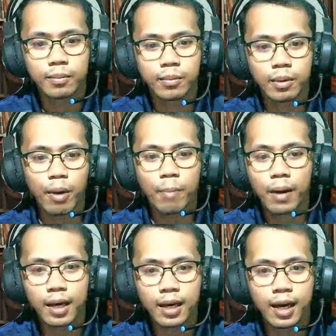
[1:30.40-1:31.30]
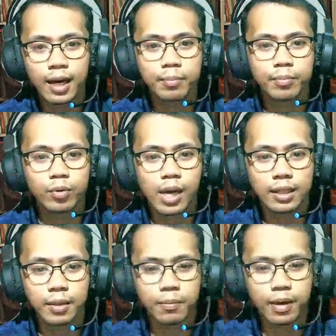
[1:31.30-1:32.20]
mapapakinggan po
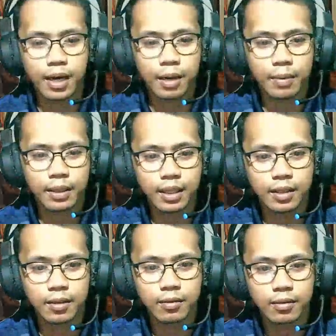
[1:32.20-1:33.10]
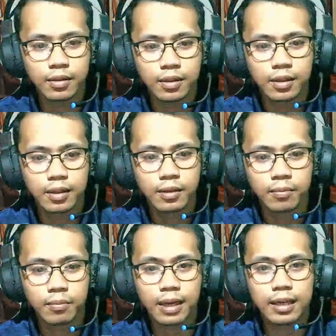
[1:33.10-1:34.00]
natin mga kapatid, no?
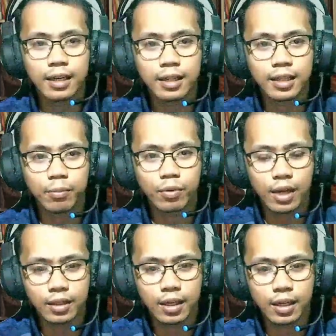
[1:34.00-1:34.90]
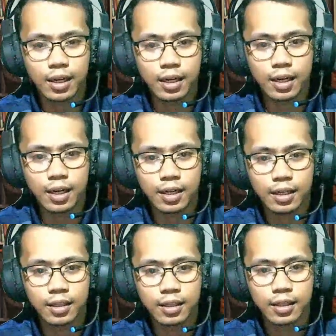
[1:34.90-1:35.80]
Makikita po natin ang uh,
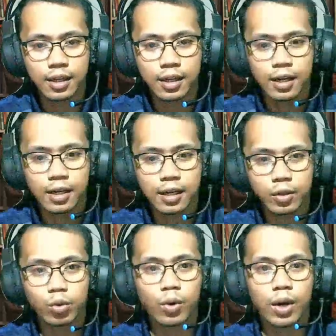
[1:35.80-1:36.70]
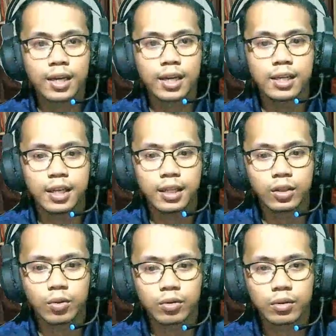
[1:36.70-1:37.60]
katotohanan
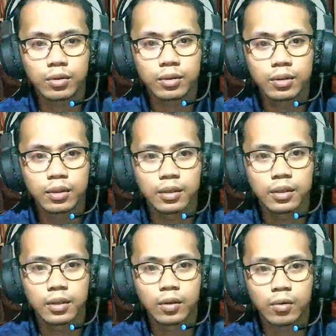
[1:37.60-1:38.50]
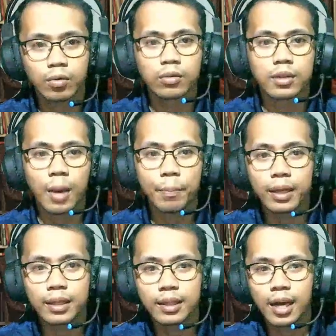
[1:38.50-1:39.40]
dito kung
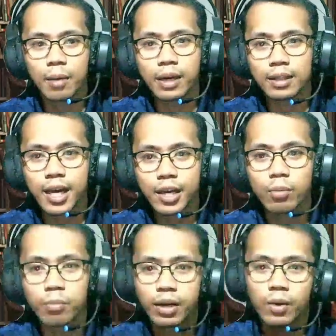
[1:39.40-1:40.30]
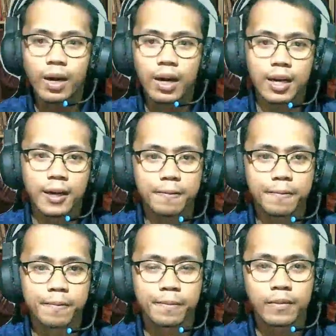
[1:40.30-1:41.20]
dapat nga ba tayong maniwala
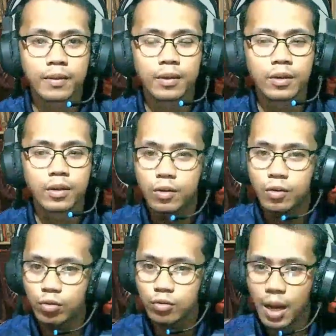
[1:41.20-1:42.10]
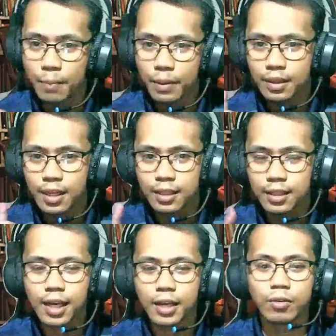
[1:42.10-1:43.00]
o dapat na
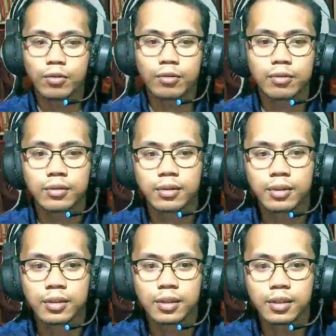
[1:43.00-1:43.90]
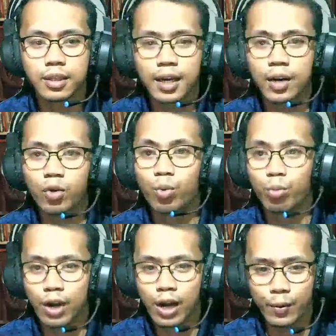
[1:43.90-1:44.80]
tayong na
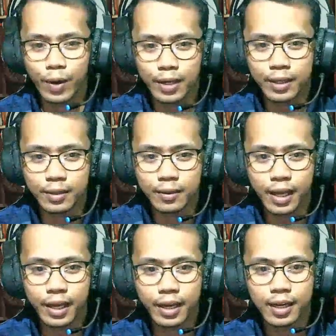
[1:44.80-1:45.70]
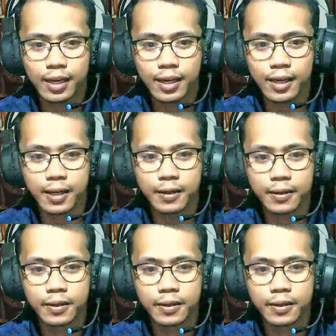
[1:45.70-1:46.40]
umunawa. Dahil uh,